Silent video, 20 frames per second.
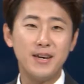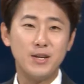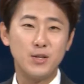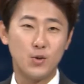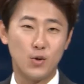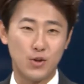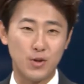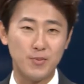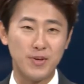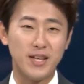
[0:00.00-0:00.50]

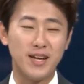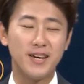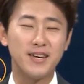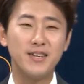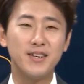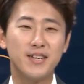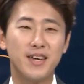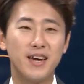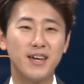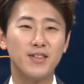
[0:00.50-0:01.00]
좋습니다.
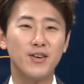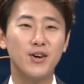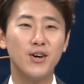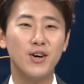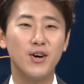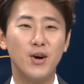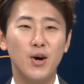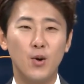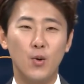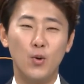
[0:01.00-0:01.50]
이렇게
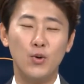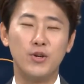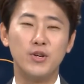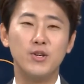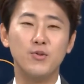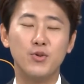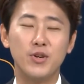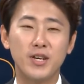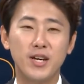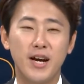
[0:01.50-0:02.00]
해서요. 오늘
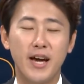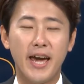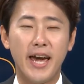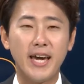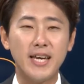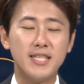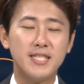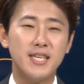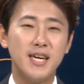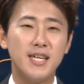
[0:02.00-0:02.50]
우리가
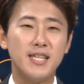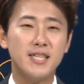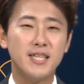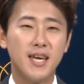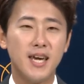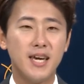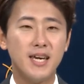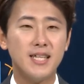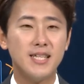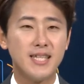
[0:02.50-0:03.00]

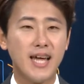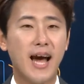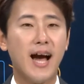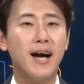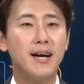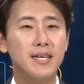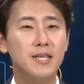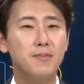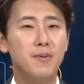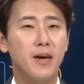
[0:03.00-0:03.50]
HSK
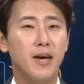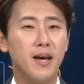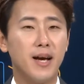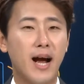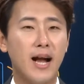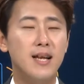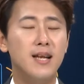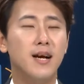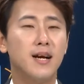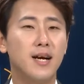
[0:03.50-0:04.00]
4급의
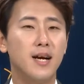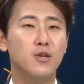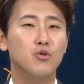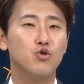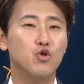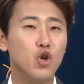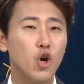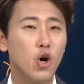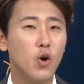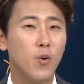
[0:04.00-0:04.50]
간략한
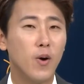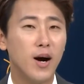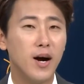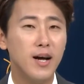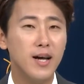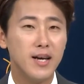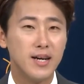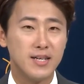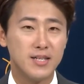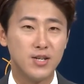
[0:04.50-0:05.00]
유형과
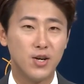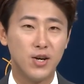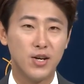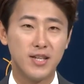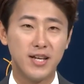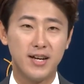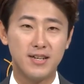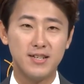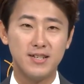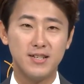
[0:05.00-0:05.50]
그거에
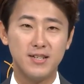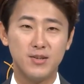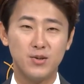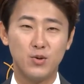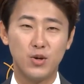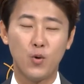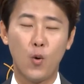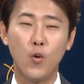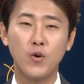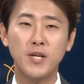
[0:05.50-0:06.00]
따른
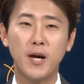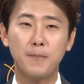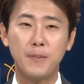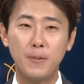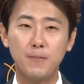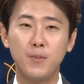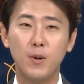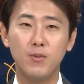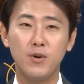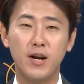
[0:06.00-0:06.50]
우리 공략
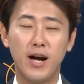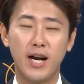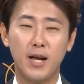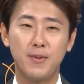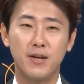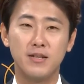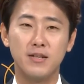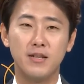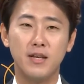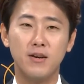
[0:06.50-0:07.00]
비법을
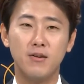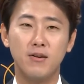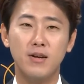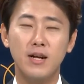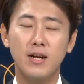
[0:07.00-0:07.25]
알아봤는데요.